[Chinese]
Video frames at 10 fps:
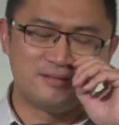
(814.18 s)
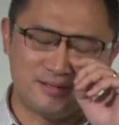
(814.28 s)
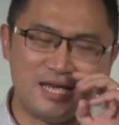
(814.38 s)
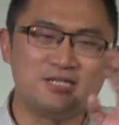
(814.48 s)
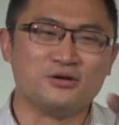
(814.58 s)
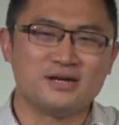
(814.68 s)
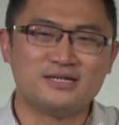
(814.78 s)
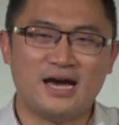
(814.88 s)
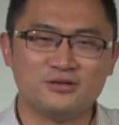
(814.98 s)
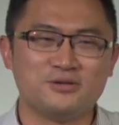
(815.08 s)
第一首歌
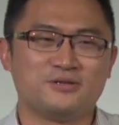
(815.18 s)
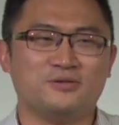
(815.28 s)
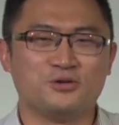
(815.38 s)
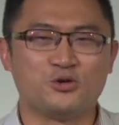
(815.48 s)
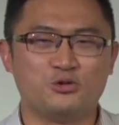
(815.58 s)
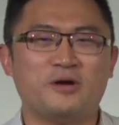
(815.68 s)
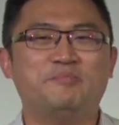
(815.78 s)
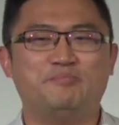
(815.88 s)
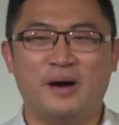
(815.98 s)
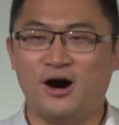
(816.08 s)
唱上去的时候，我就哭到
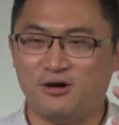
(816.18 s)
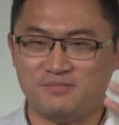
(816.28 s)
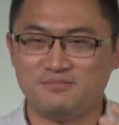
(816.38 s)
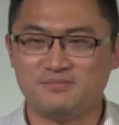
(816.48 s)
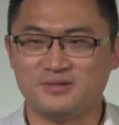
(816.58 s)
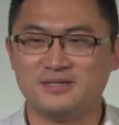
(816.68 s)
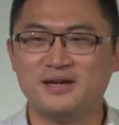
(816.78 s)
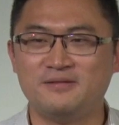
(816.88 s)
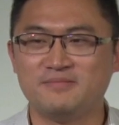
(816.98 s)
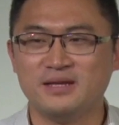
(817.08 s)
爆。你知
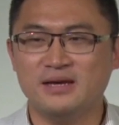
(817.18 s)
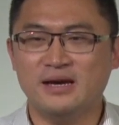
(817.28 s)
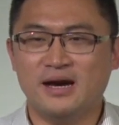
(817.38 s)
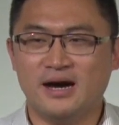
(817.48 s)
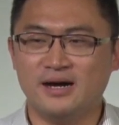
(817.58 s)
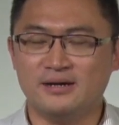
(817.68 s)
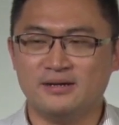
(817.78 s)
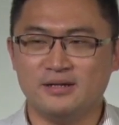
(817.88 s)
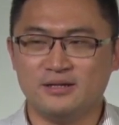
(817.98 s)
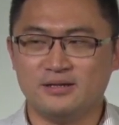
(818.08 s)
道，呃，
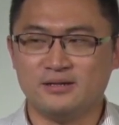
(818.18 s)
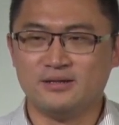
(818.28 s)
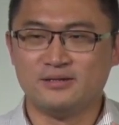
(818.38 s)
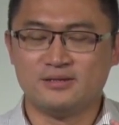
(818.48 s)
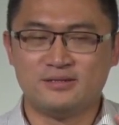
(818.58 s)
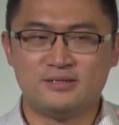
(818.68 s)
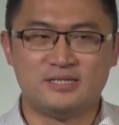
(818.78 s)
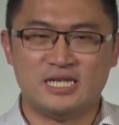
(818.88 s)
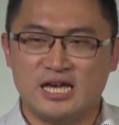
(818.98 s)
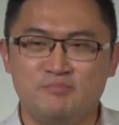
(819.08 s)

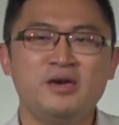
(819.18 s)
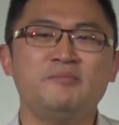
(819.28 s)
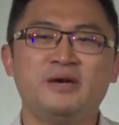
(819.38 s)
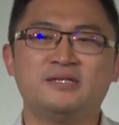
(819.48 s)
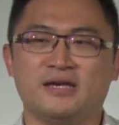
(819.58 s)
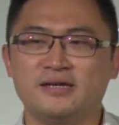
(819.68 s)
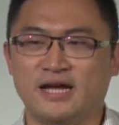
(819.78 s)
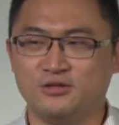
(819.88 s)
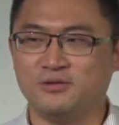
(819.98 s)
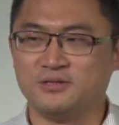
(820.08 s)
姐妹被神
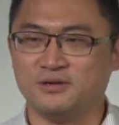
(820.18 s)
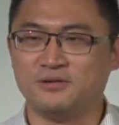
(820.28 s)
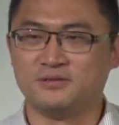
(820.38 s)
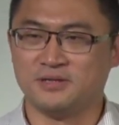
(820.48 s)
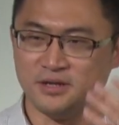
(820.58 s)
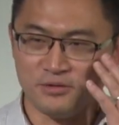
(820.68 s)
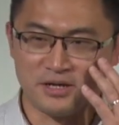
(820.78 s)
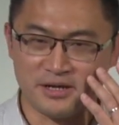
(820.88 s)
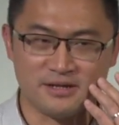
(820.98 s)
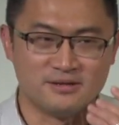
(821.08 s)
感动的时候是流
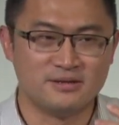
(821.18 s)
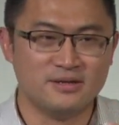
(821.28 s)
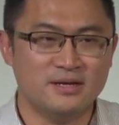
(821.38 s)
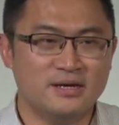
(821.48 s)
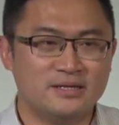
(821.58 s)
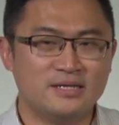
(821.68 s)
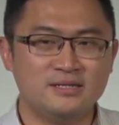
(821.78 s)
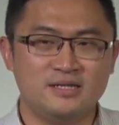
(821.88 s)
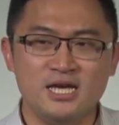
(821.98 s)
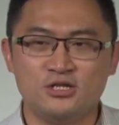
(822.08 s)
眼泪的。但是
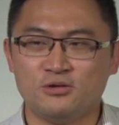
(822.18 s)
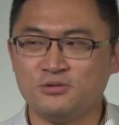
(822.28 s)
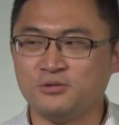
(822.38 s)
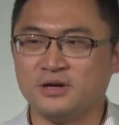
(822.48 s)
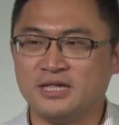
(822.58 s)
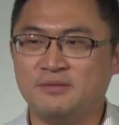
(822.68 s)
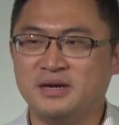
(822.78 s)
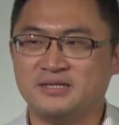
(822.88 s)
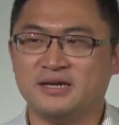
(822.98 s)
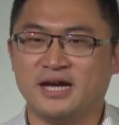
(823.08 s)
弟兄，如果一旦
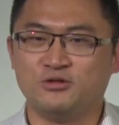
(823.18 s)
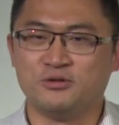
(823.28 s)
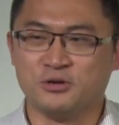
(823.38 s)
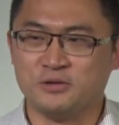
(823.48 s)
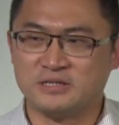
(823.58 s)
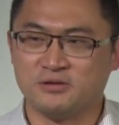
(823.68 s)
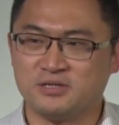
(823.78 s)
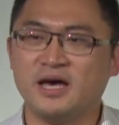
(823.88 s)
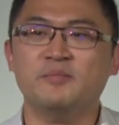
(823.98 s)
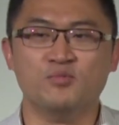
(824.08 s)
被神感动，有的时候
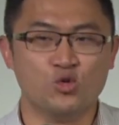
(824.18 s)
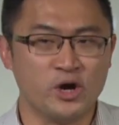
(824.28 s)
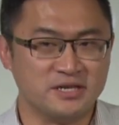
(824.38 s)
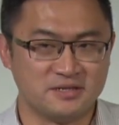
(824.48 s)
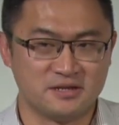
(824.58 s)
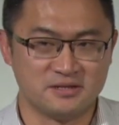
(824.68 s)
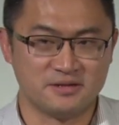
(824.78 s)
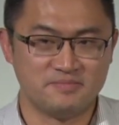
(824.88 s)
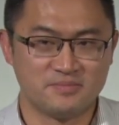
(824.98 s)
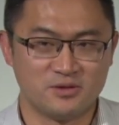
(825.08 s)
是很不卫生的。
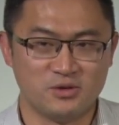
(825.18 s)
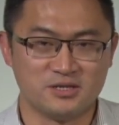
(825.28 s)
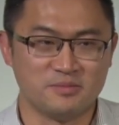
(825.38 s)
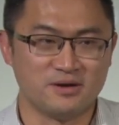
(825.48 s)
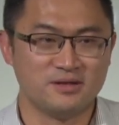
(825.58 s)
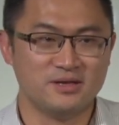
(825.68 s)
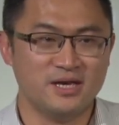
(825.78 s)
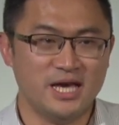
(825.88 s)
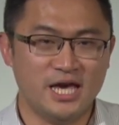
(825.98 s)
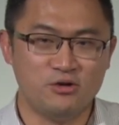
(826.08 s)
为什么？
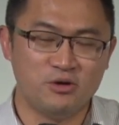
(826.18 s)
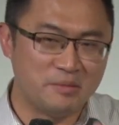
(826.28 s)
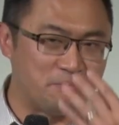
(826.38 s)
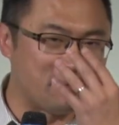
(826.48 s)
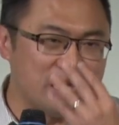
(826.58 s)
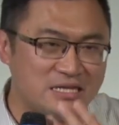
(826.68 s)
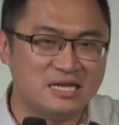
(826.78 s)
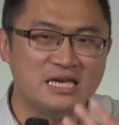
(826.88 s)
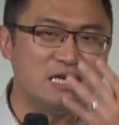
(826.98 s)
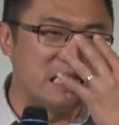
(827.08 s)
因为会鼻
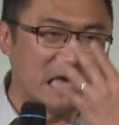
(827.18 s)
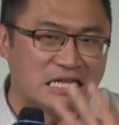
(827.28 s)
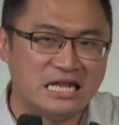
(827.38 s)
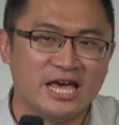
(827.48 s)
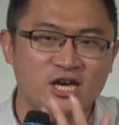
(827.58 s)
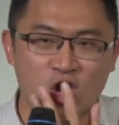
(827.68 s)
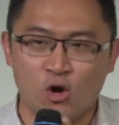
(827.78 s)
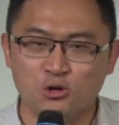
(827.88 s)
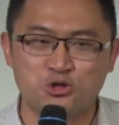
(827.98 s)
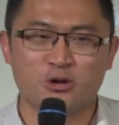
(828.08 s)
涕、眼泪、
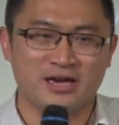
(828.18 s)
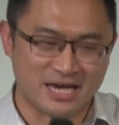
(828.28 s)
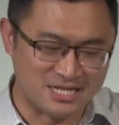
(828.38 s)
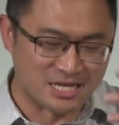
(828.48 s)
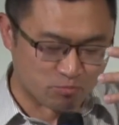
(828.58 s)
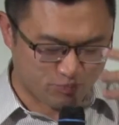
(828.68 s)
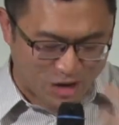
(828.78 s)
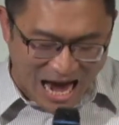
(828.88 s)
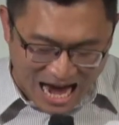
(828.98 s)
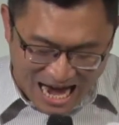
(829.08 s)
口水一起啪，